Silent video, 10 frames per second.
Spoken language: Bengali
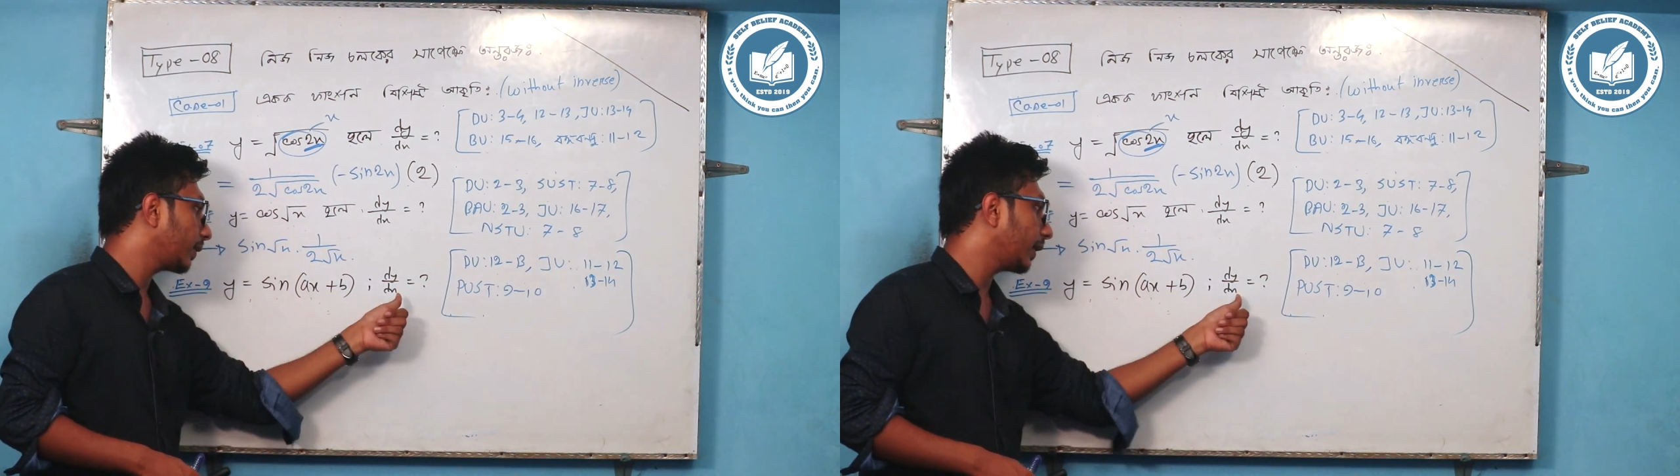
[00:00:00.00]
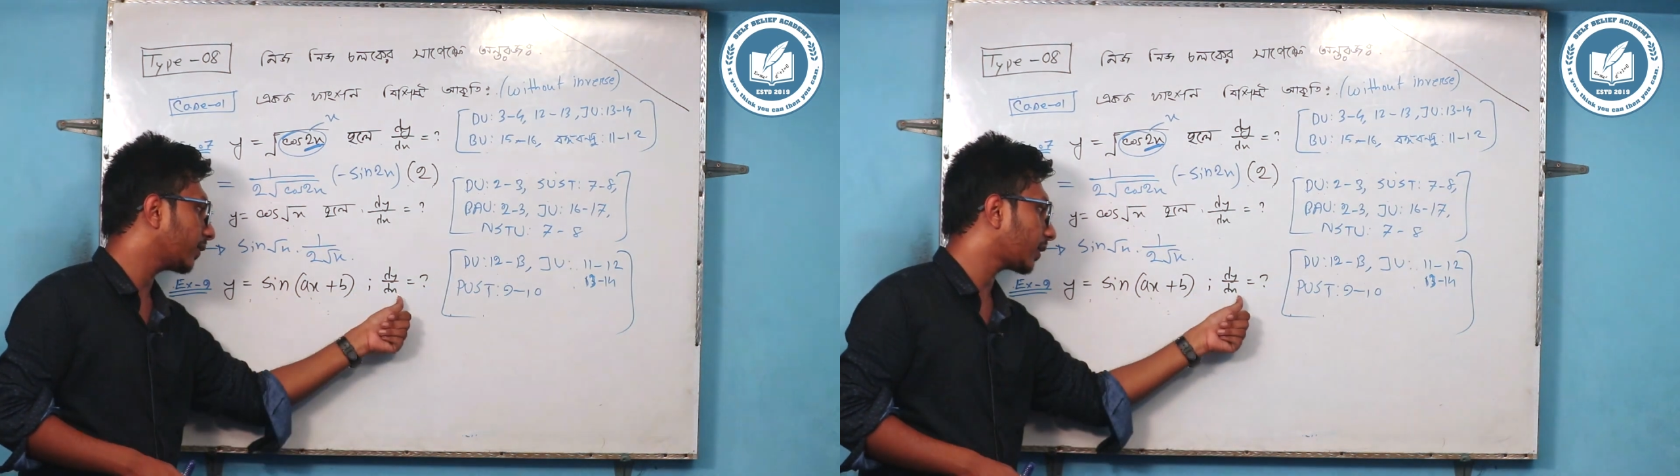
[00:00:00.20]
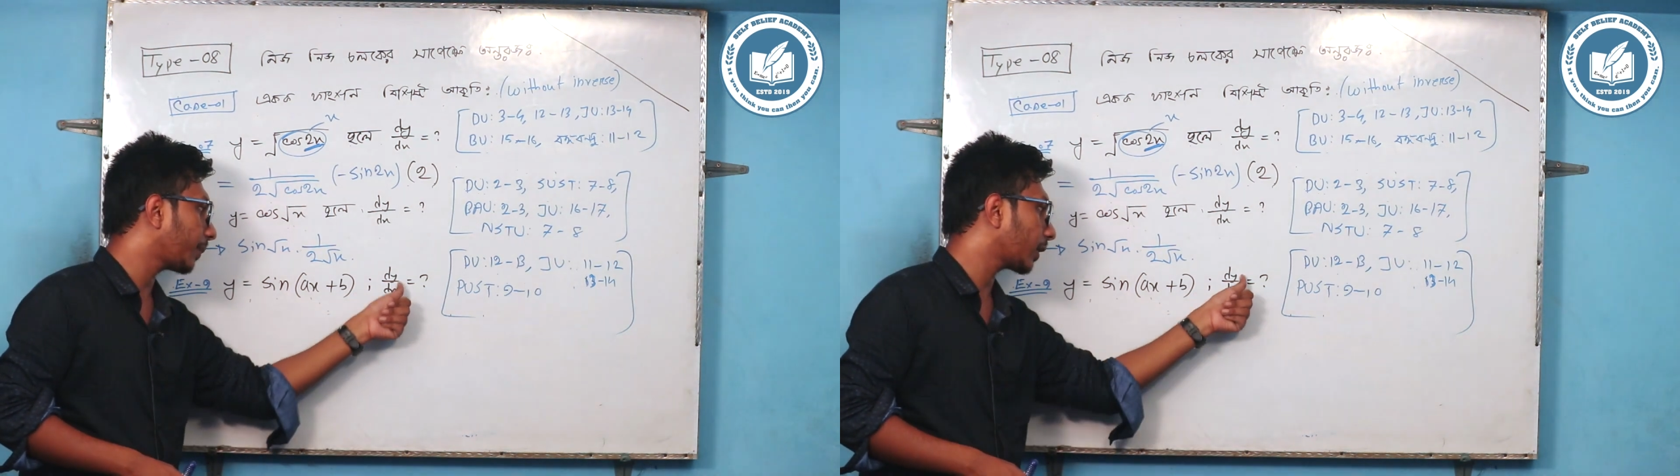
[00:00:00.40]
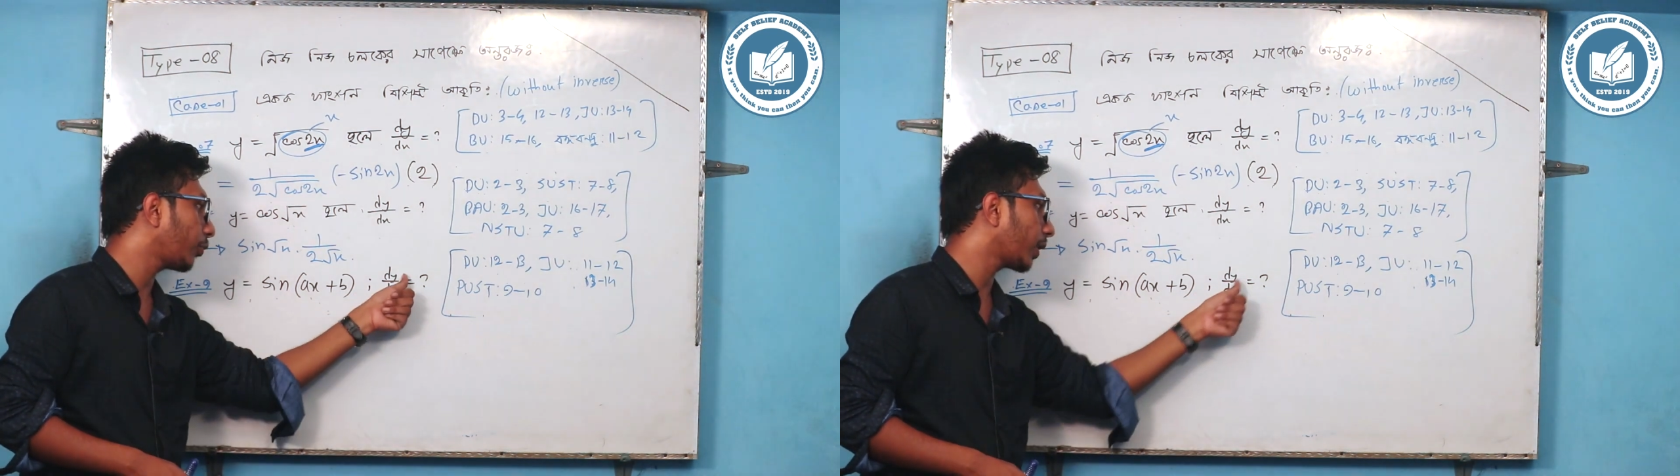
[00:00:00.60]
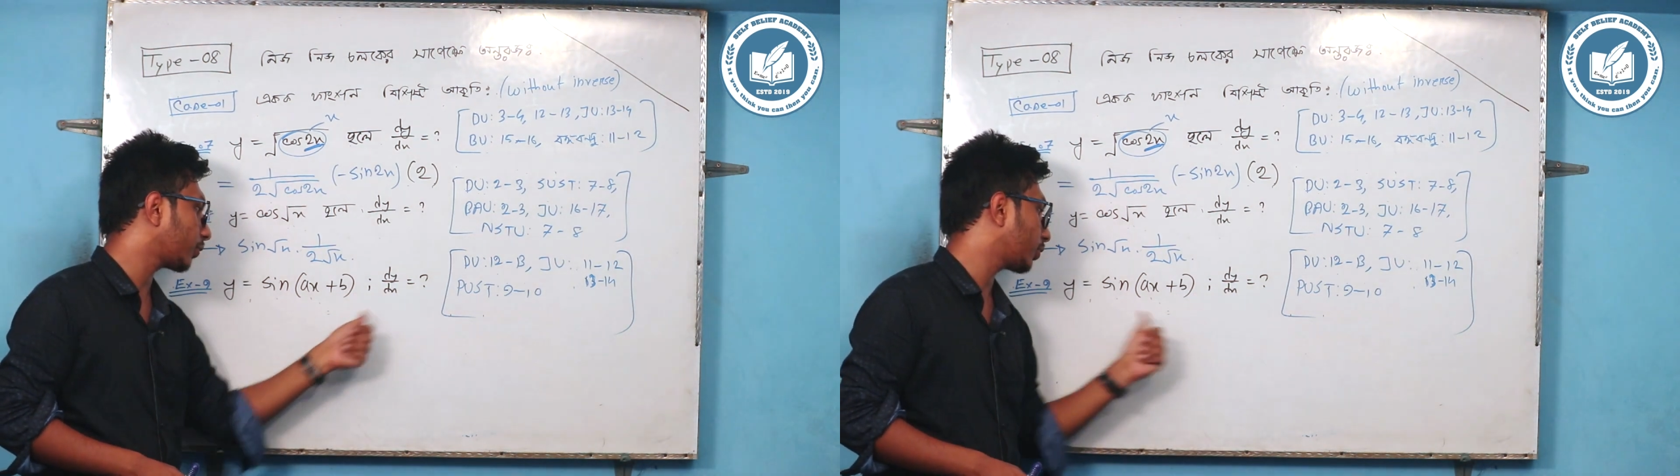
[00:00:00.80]
এক্সের সাপেক্ষে
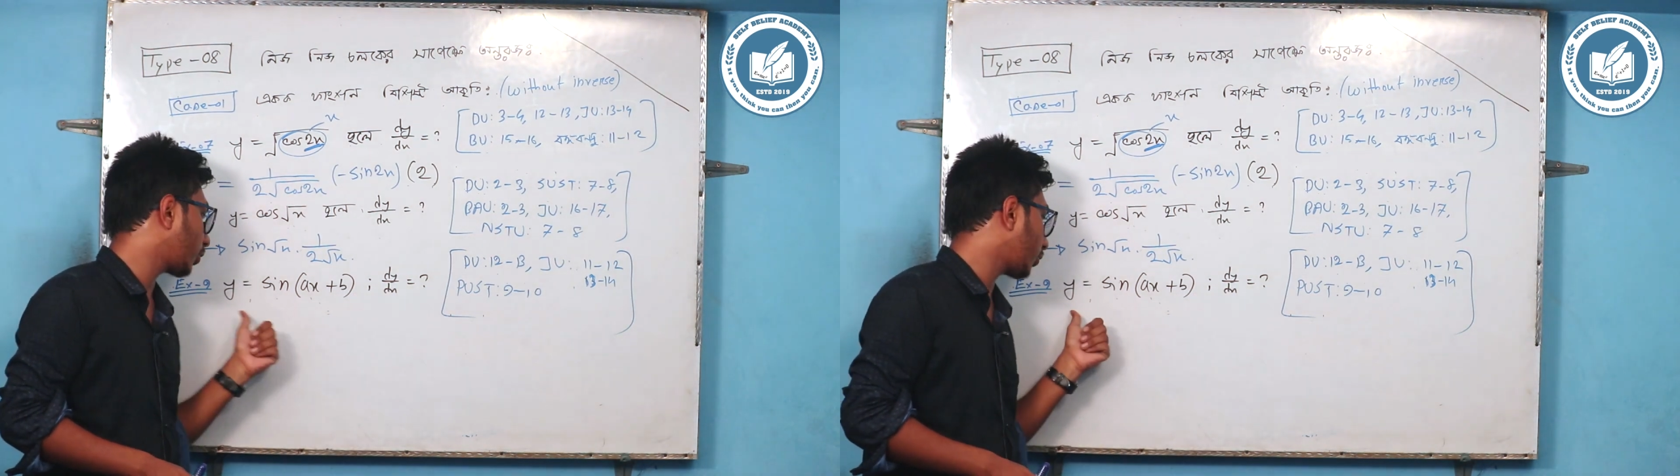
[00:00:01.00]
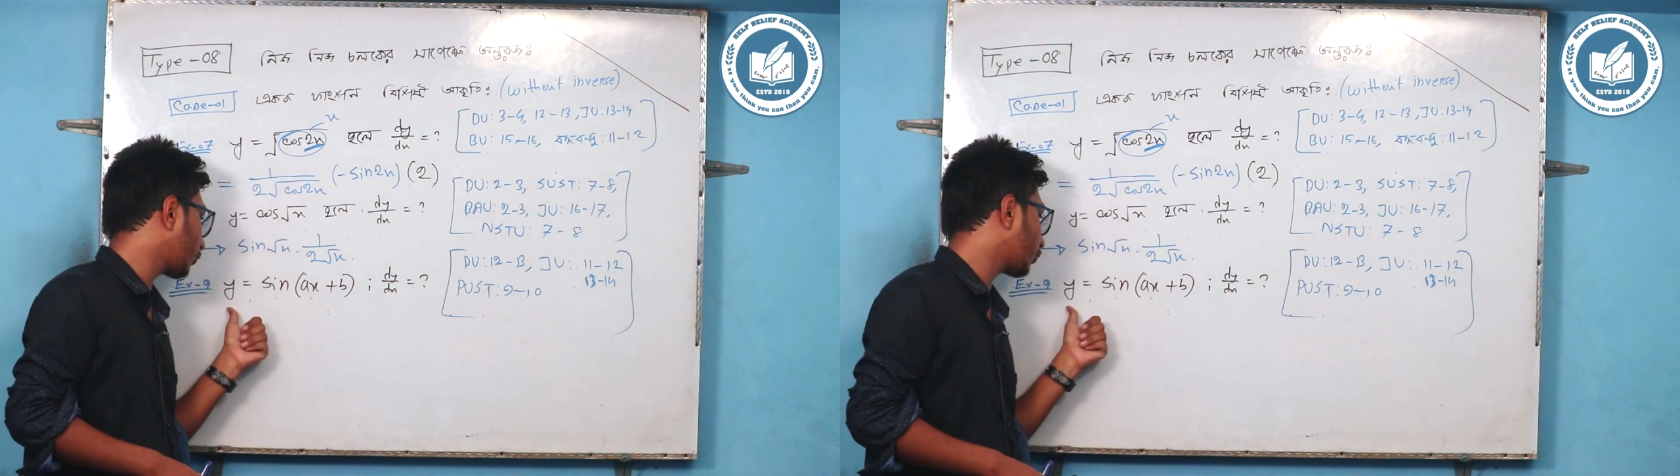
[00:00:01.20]
ওয়ার অন্তরীকরণ